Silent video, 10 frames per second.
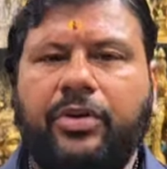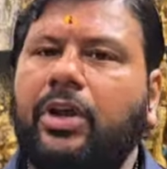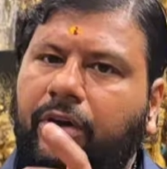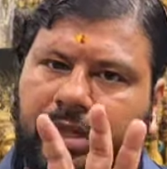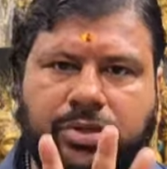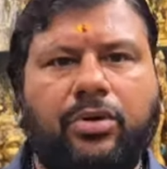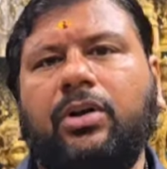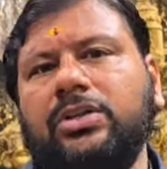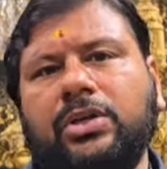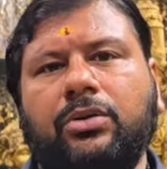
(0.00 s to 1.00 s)

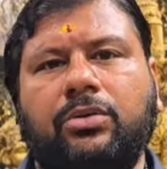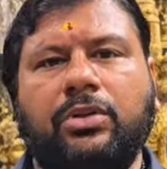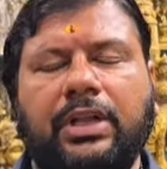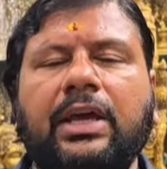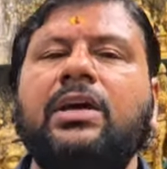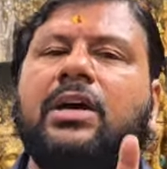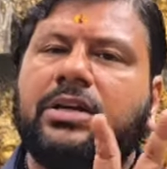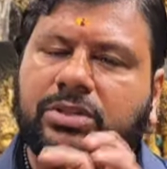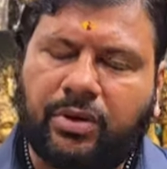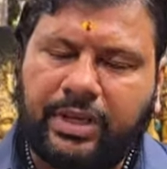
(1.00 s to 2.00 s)
వినియోగించుకోవడం జరుగుతుంది
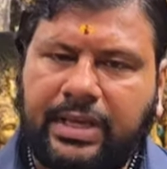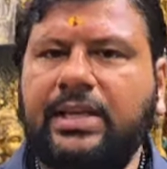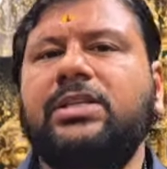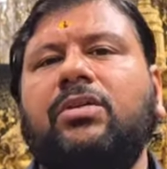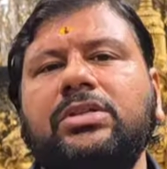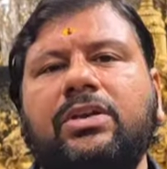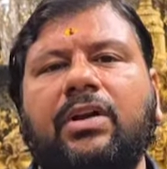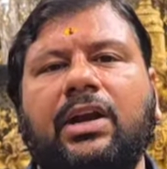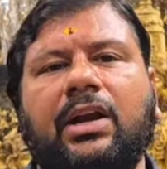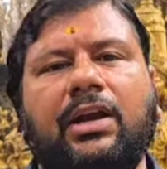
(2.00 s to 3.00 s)
సో ఈ
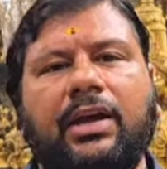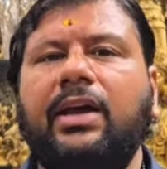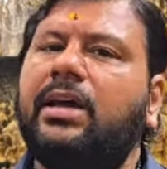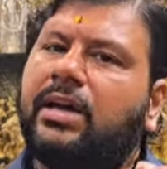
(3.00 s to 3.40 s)
సంవత్సరం ఏంటంటే